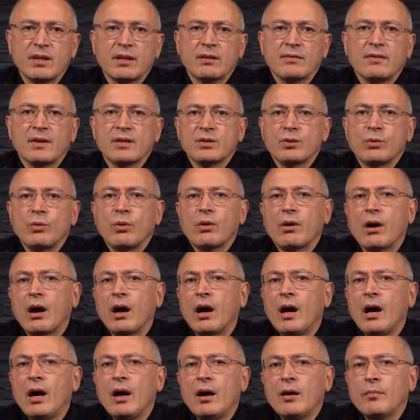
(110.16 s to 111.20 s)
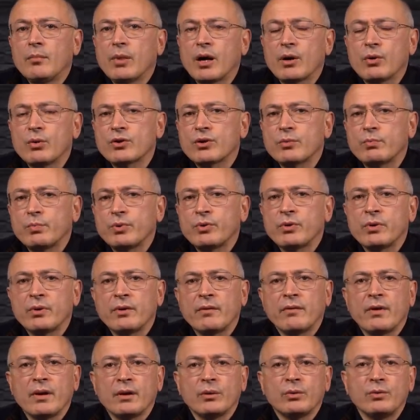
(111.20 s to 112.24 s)
от Востока, похоже, Путина
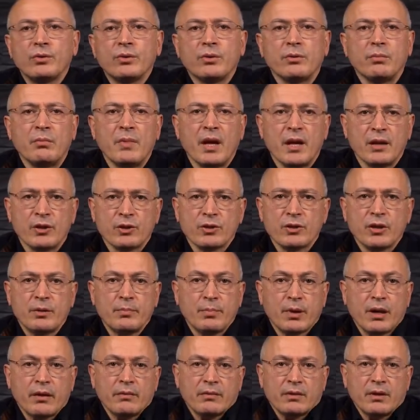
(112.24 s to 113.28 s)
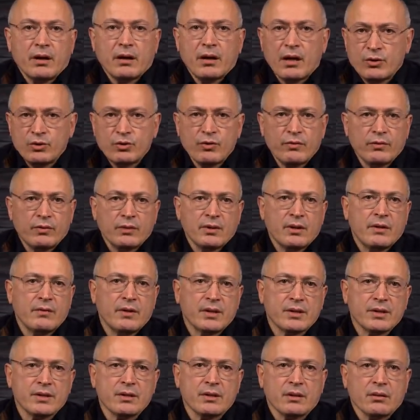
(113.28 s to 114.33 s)
волнует меньше. И правда, а чего
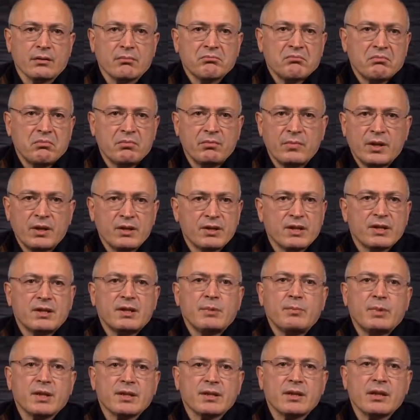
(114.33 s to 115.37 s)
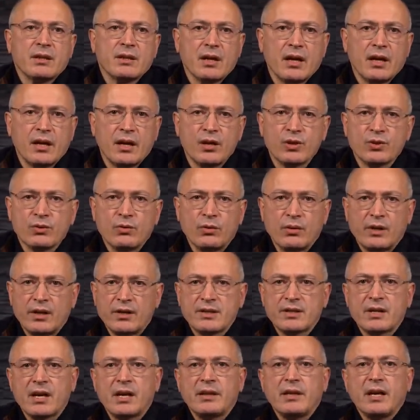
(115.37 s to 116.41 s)
волноваться-то? Из-за сибирской тайги, что ли?
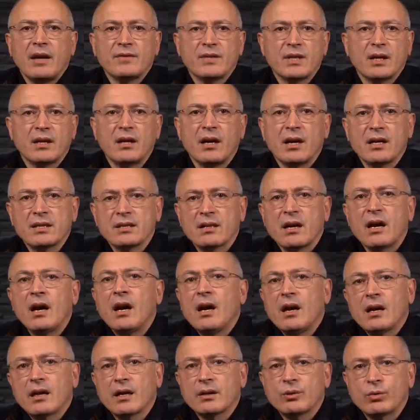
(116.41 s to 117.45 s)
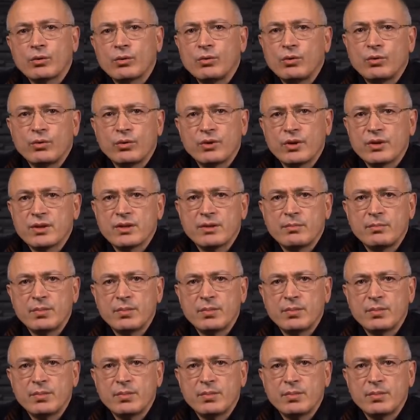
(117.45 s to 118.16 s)
Из-за нефти, газа, которые уходят за